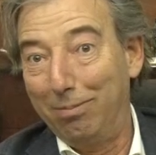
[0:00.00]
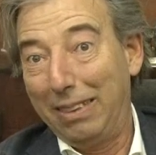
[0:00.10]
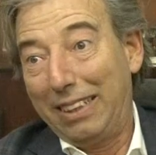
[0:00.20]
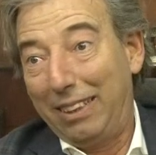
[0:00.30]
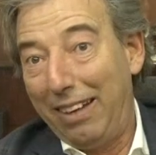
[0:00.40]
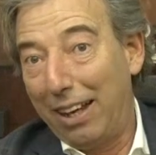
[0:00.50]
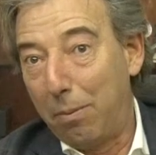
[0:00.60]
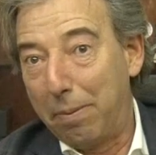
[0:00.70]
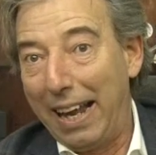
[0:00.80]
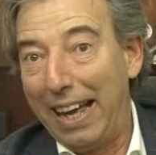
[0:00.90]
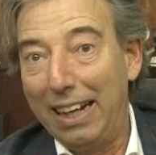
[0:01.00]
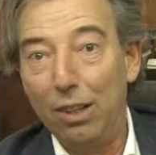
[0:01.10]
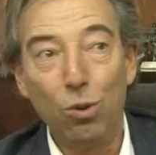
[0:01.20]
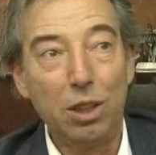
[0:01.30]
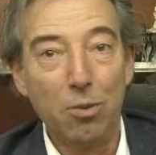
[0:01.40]
Ma se ti vai a comprare
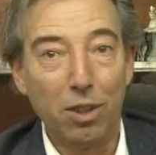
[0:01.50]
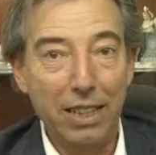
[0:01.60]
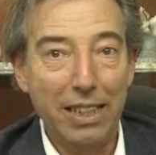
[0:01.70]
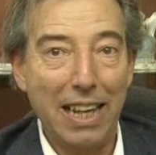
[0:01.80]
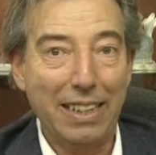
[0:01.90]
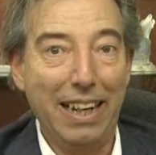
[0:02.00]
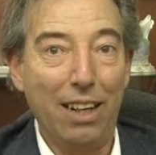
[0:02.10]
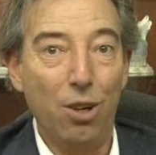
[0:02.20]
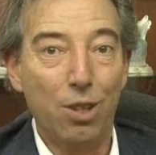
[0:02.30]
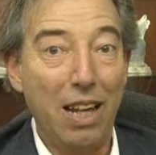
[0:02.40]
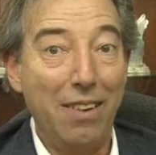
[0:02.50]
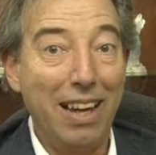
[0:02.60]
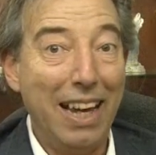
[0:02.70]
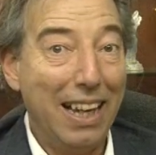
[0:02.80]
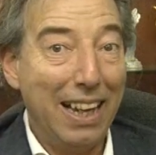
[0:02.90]
l'ultimo dei Just che ne
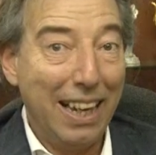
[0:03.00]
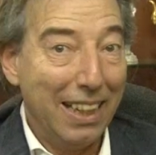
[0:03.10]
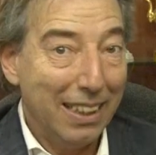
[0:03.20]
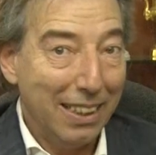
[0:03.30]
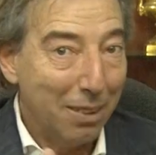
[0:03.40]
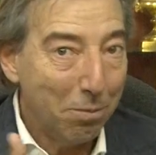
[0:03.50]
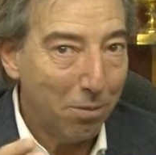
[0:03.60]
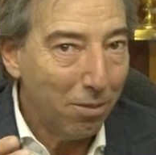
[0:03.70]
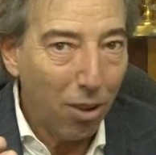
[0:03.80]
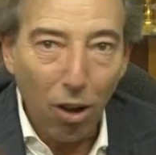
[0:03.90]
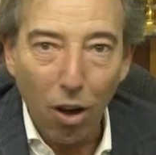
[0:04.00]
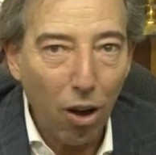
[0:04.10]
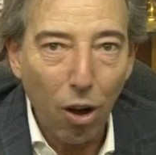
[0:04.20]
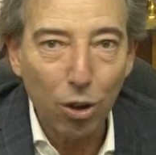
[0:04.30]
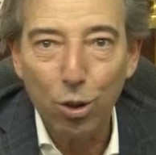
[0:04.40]
costava
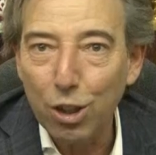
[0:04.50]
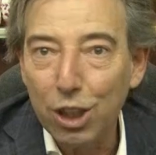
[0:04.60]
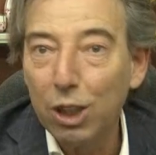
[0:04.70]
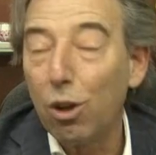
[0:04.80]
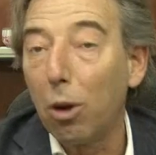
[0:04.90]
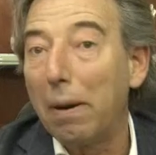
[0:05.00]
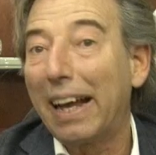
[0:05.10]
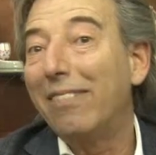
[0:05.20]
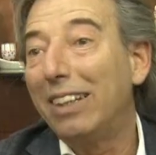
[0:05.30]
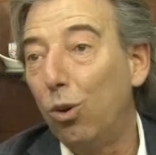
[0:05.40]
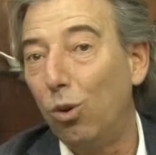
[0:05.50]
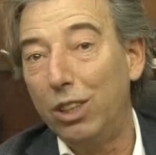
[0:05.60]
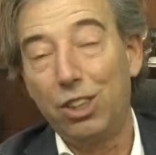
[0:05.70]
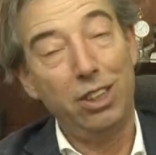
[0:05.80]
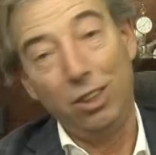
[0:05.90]
8,5 e lo pagavi
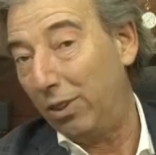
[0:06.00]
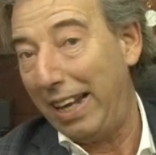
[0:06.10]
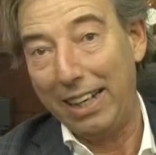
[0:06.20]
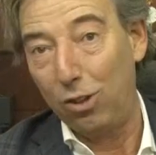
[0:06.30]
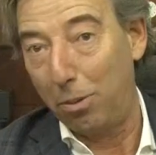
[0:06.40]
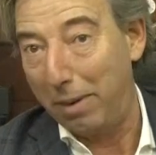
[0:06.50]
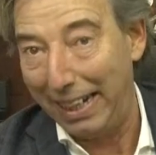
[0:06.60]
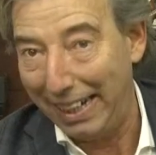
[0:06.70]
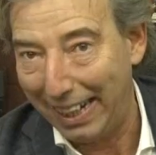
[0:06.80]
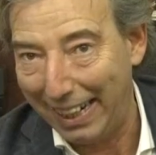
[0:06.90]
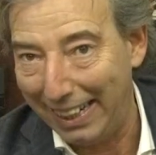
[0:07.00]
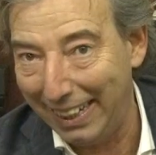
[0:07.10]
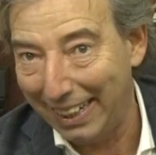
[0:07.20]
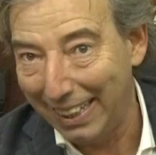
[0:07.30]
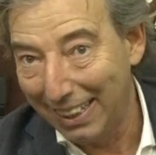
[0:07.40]
12, non eri normale neanche
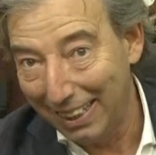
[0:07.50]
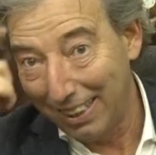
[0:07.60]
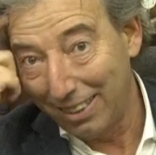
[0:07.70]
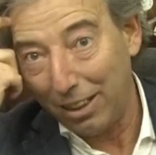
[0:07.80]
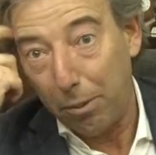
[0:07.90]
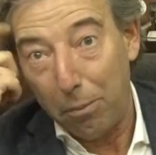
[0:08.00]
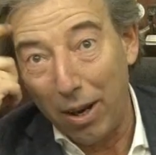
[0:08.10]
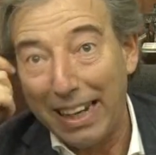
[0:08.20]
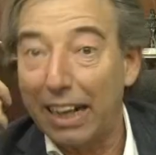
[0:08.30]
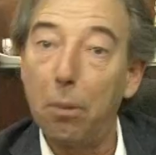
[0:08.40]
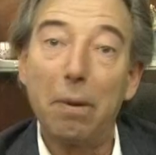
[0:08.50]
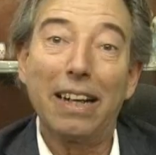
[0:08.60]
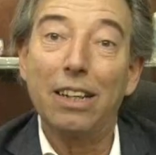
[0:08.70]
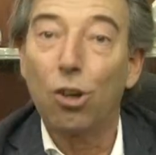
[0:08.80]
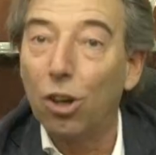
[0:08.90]
lì. Cioè non puoi andare a
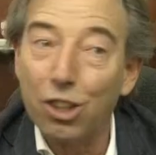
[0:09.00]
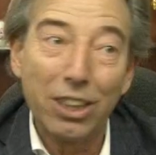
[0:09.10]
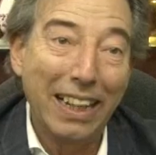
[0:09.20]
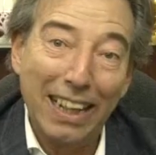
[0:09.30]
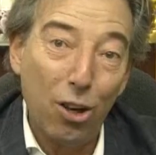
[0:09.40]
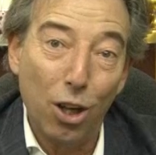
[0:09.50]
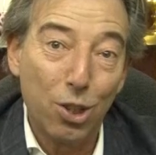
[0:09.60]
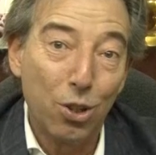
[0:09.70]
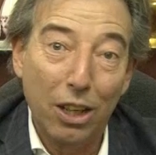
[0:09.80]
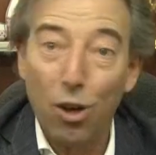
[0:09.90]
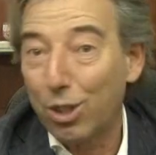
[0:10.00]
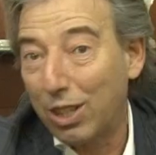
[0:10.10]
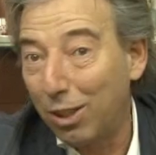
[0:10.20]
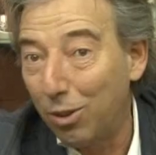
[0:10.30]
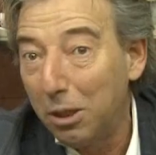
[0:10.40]
comprare degli orologi che in negozio ne
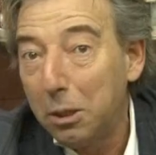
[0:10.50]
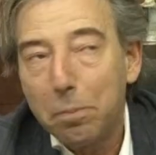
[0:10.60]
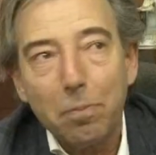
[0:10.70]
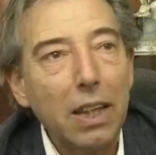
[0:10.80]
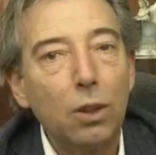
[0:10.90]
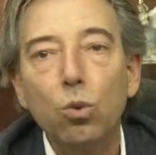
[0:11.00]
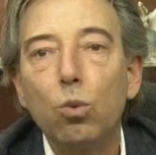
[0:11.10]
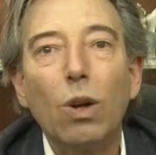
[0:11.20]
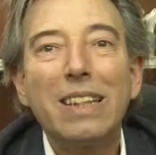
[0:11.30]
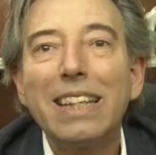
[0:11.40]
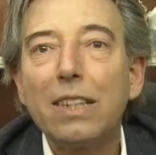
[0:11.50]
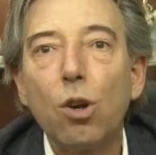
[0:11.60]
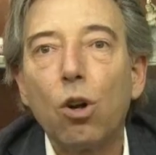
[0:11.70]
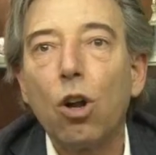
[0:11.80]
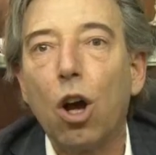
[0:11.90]
costano e tu
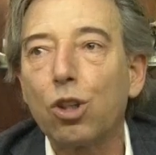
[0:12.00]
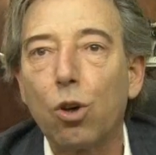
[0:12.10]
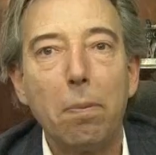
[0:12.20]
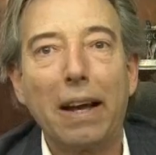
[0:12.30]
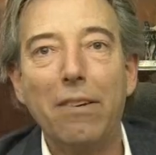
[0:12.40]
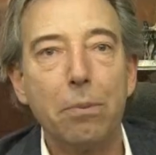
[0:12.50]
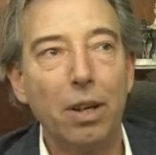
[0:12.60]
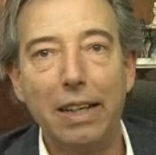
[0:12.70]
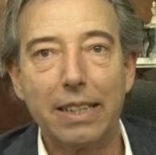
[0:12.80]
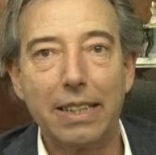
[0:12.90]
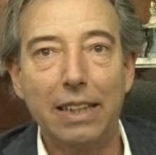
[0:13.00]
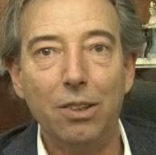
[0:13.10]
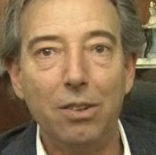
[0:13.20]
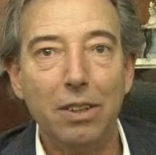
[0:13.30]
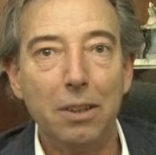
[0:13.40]
qualsiasi orologio lo pagavi più del
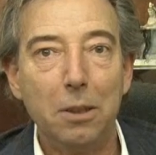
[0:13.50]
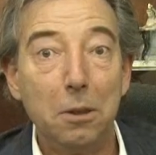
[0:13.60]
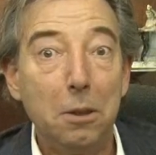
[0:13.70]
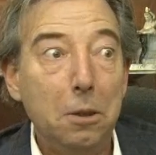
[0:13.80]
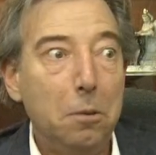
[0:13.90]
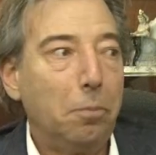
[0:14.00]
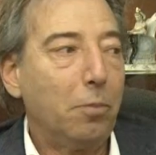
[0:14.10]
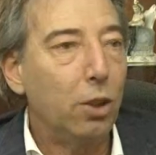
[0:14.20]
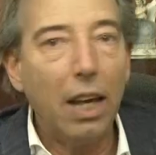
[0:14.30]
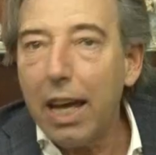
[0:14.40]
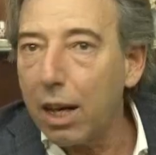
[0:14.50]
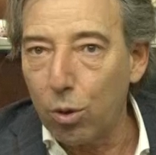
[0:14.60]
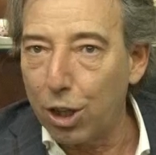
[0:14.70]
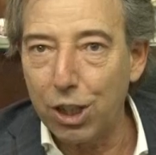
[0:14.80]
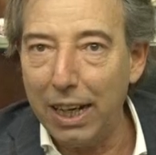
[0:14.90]
listino. Era
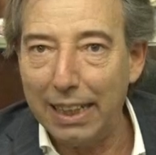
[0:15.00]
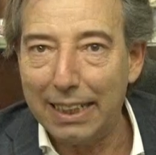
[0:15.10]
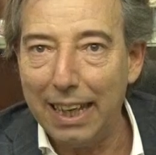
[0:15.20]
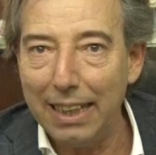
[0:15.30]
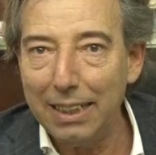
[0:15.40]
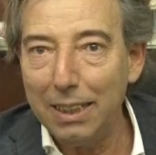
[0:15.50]
una scelta